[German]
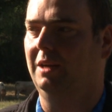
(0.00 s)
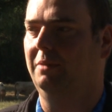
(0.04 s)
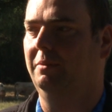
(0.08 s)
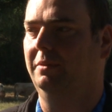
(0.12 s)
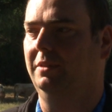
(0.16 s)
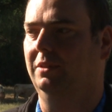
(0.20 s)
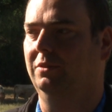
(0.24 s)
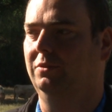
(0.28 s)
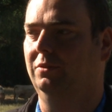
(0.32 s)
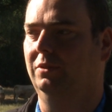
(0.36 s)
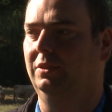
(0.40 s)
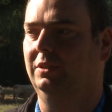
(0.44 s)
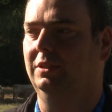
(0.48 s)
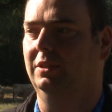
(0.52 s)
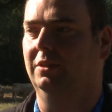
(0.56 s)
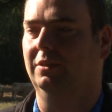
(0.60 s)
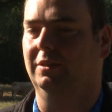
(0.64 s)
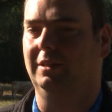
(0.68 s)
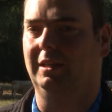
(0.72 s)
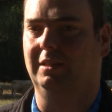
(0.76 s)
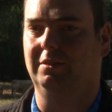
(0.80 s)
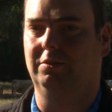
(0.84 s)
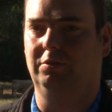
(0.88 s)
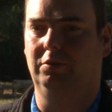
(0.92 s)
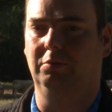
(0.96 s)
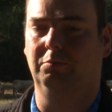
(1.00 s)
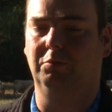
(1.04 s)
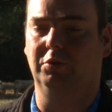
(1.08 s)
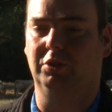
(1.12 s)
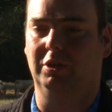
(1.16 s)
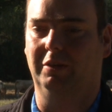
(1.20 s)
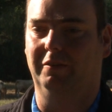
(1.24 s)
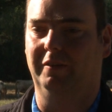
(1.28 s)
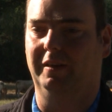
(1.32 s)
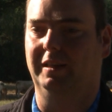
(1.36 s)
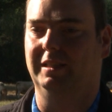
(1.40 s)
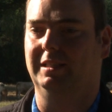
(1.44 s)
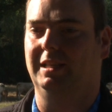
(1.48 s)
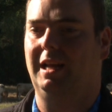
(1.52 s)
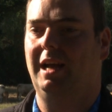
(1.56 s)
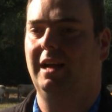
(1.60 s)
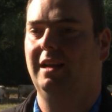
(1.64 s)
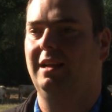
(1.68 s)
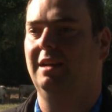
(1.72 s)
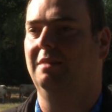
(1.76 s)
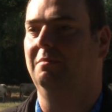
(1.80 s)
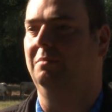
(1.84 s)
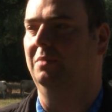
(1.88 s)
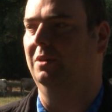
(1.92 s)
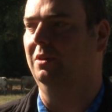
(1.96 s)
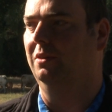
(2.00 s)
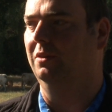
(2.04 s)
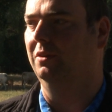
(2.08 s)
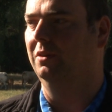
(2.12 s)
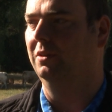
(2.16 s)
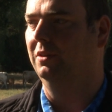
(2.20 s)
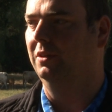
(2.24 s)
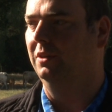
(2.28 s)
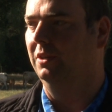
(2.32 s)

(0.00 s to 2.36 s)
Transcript: aber natürlich auch ganz typischerweise Ackerbau,